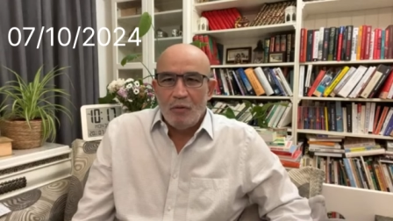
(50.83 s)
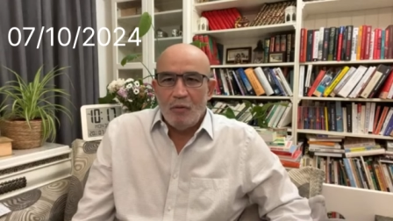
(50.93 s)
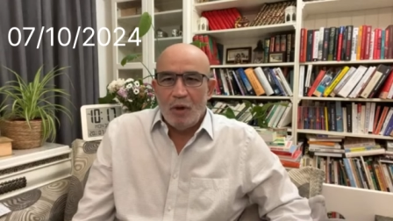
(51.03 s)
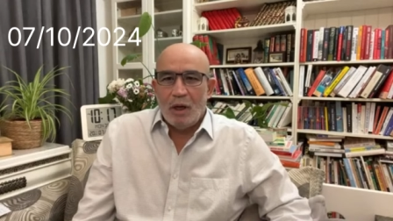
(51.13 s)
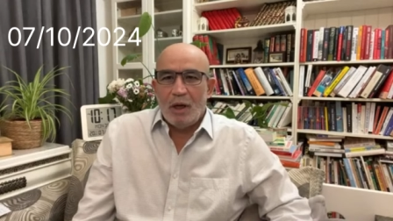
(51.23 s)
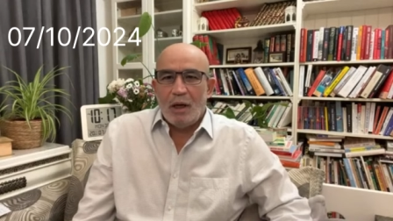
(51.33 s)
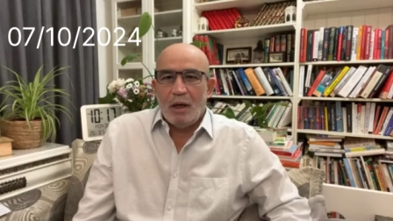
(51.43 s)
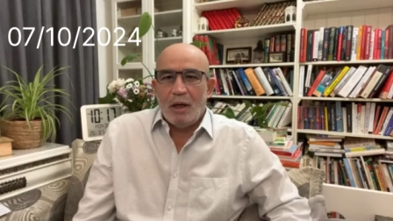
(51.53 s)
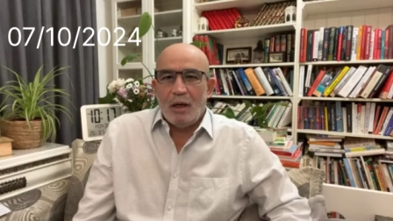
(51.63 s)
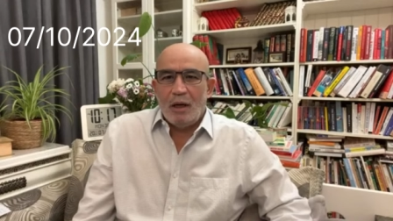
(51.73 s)
و
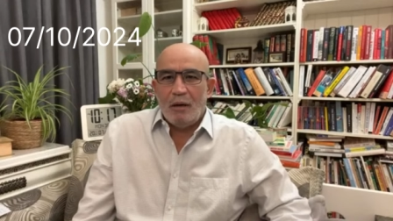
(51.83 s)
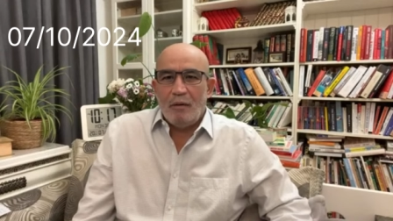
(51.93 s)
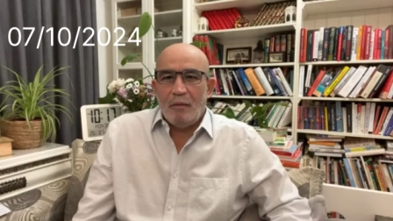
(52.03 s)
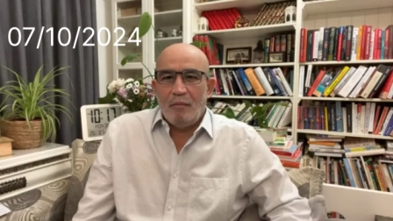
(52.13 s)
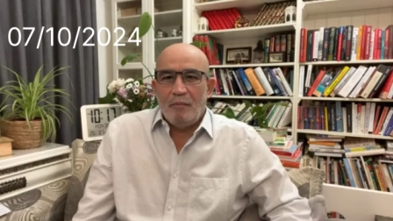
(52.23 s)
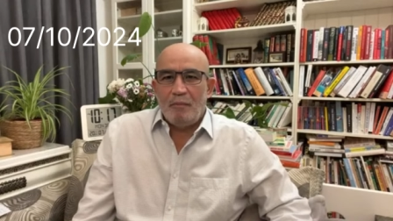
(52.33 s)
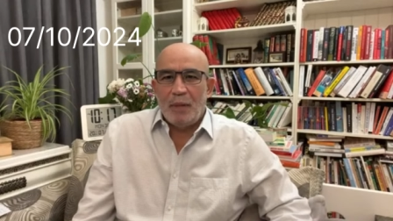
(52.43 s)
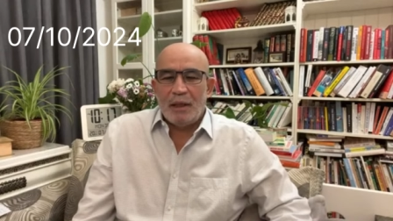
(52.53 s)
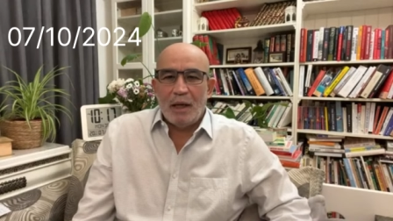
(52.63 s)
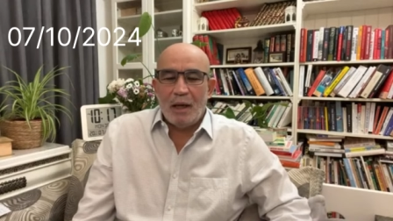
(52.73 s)

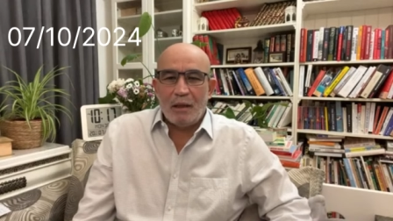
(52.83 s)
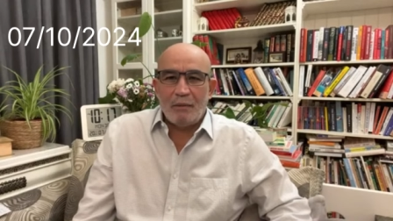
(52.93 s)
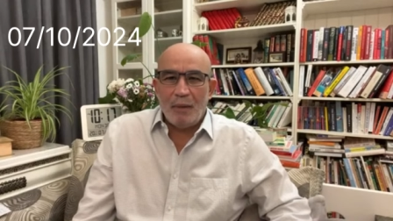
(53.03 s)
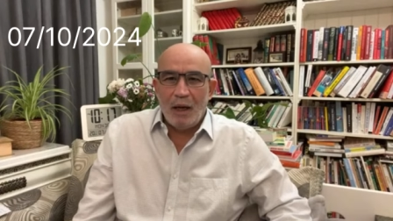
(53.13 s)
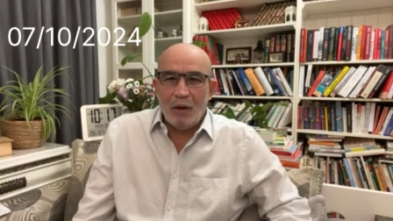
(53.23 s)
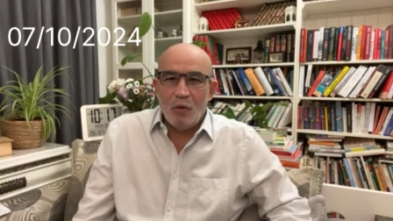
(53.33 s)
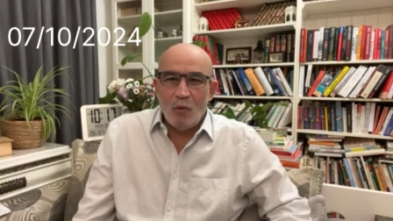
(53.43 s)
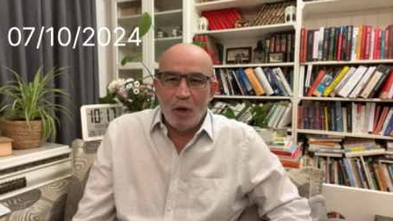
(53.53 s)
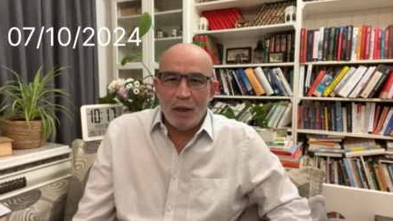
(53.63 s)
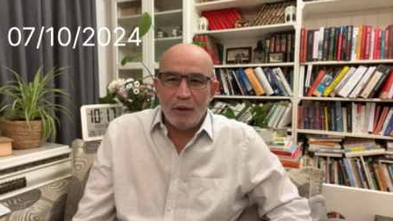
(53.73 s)
بدأت
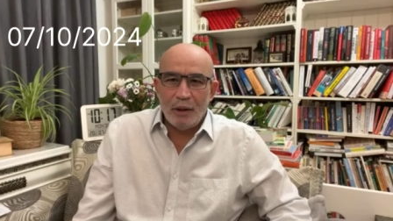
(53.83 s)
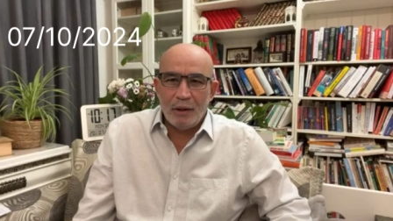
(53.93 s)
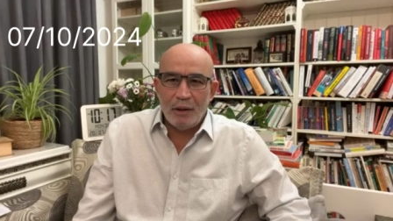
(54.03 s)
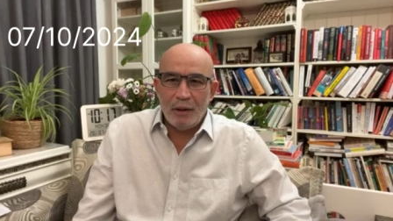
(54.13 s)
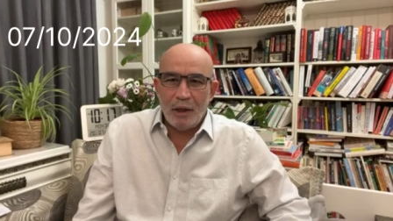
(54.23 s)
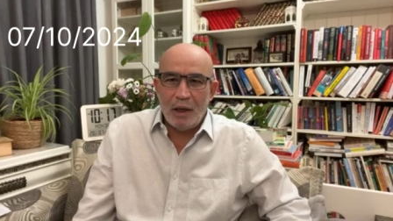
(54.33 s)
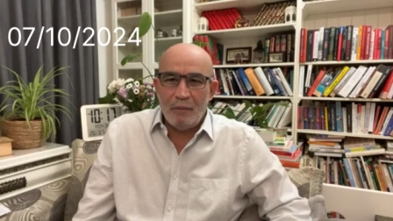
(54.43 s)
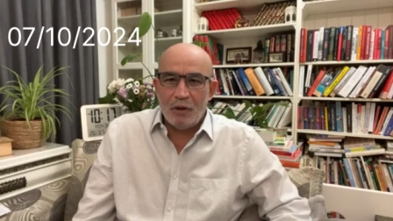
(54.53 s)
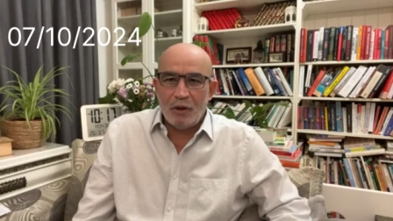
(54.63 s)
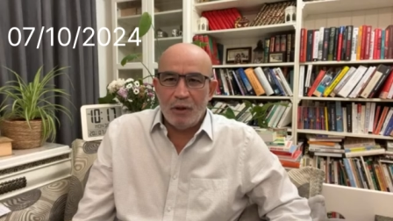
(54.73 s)
معه أيضا
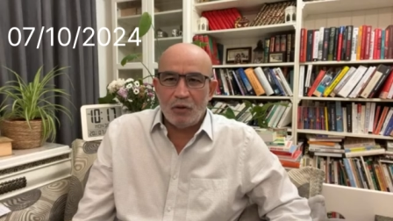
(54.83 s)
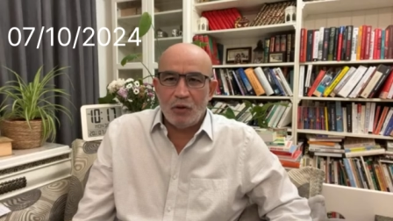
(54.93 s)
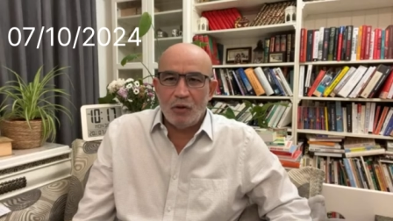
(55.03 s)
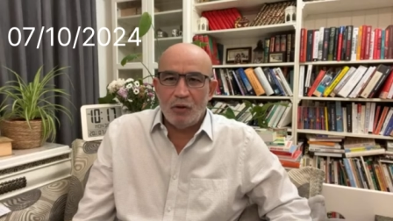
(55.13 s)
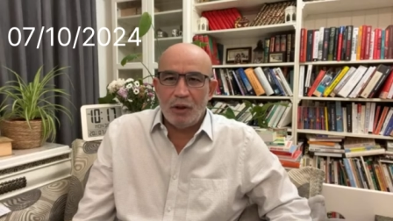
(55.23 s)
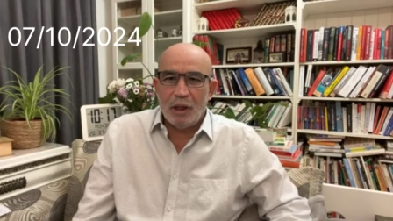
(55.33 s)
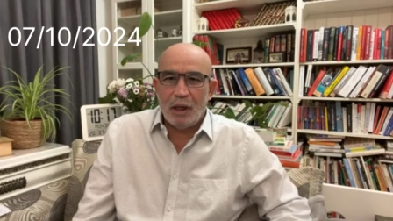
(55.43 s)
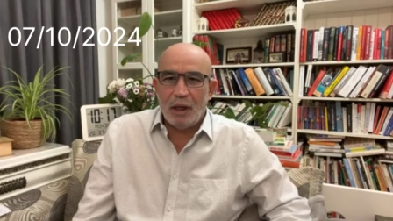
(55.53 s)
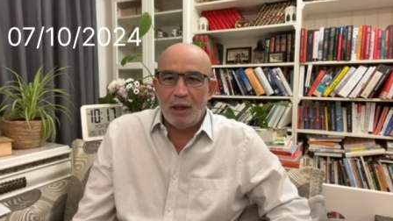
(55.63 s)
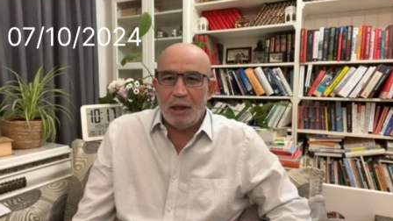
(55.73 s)
همجية صهيونية
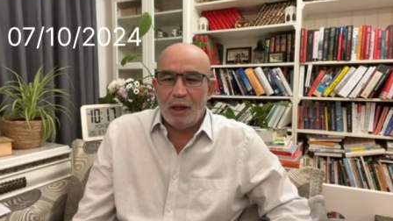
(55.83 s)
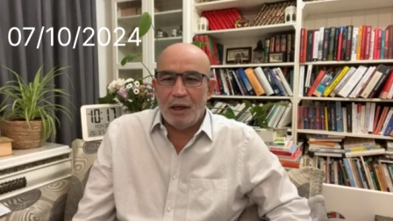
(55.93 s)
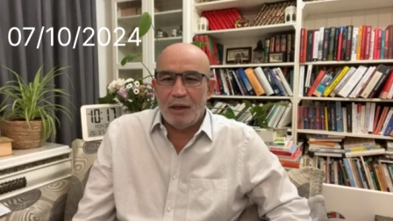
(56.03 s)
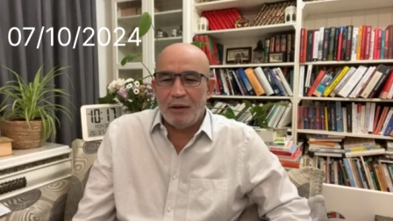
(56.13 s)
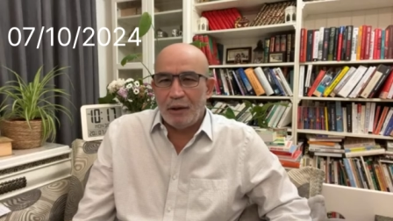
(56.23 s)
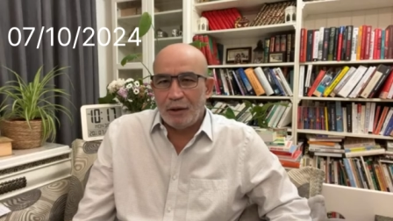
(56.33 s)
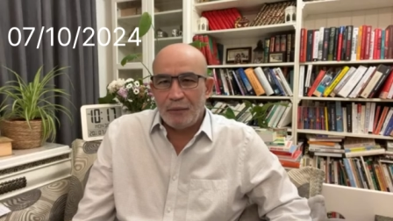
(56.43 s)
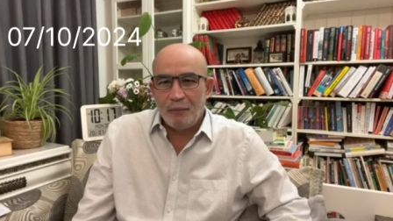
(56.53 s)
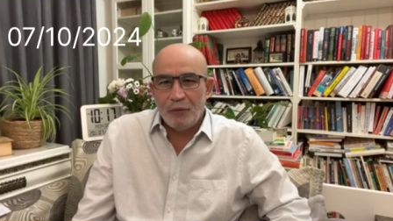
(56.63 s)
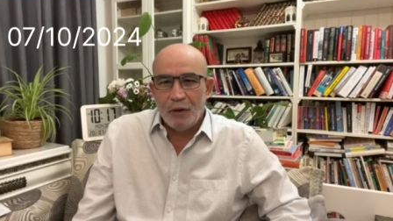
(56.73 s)
قل لها نظير
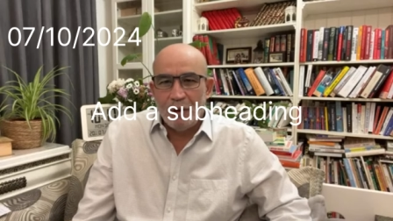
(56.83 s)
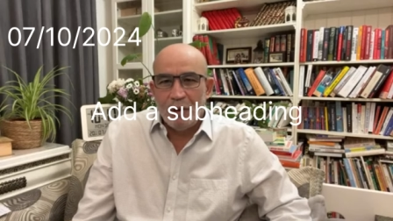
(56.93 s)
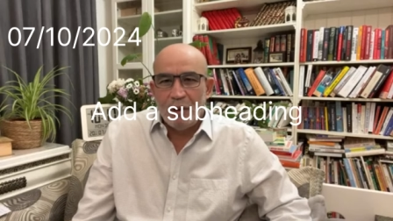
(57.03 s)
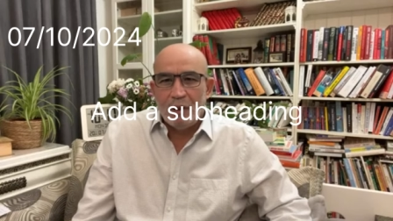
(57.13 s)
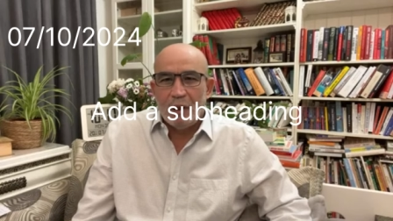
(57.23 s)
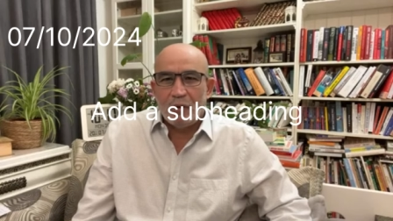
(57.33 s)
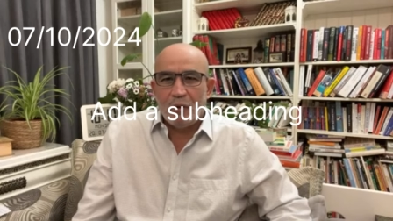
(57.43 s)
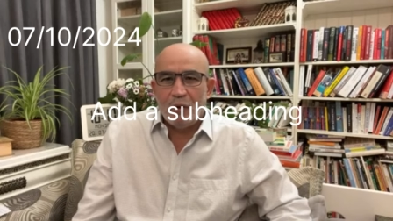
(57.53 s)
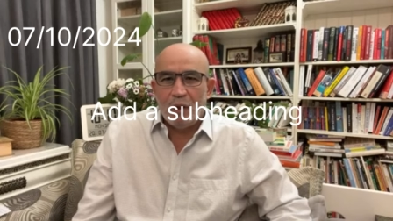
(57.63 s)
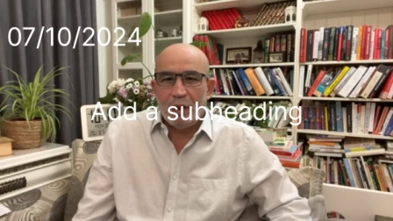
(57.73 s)

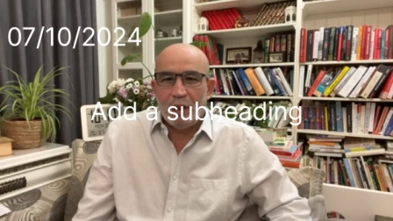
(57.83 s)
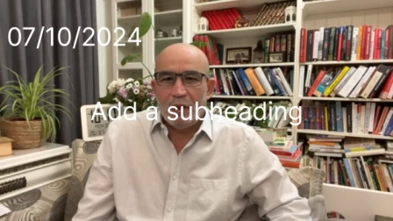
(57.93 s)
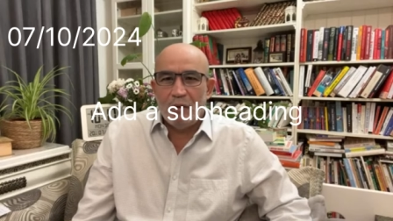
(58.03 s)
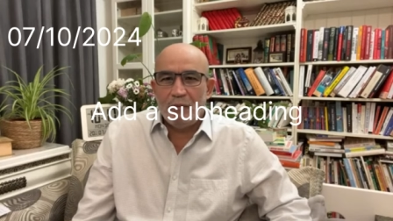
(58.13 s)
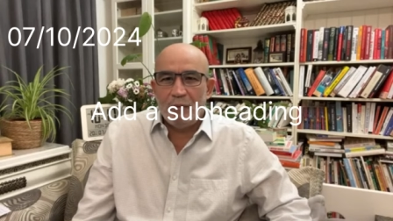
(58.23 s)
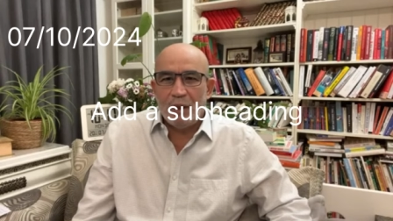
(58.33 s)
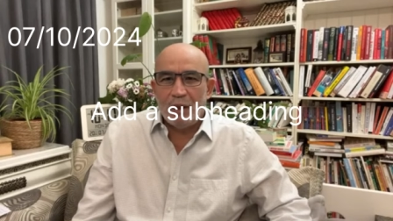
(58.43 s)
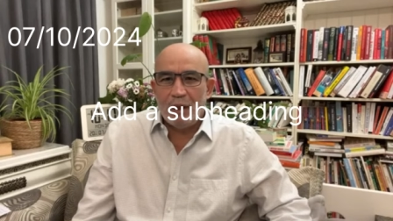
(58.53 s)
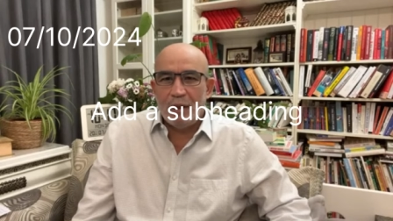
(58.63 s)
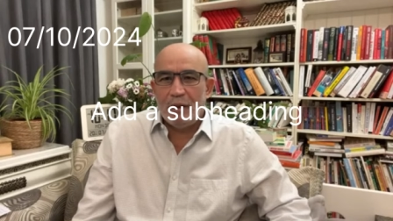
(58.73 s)
ندخل اليوم
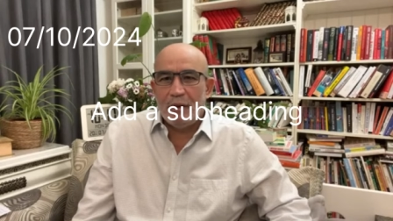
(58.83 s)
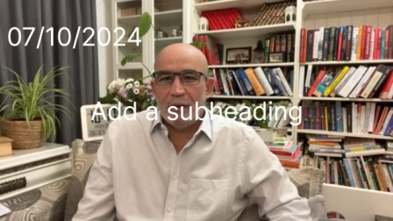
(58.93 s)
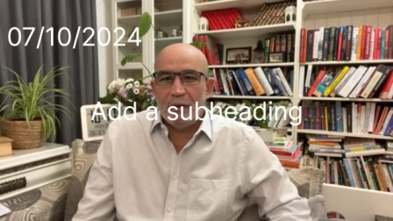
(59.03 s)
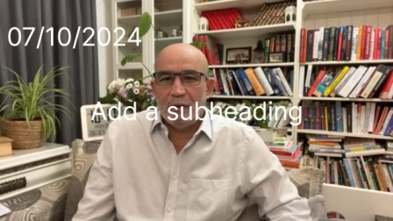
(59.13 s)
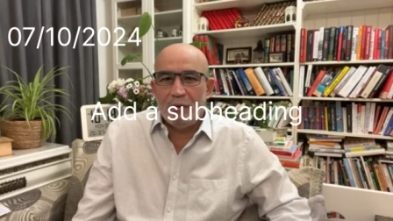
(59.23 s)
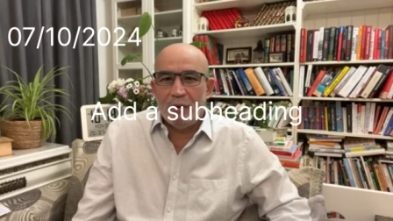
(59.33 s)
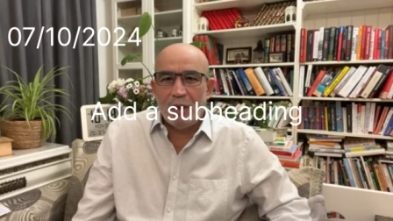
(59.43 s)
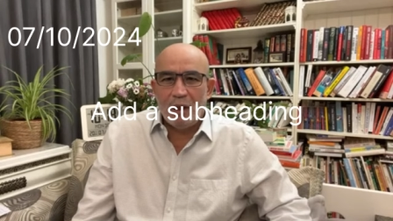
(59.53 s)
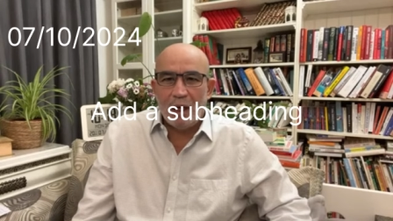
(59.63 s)
إذا ننهي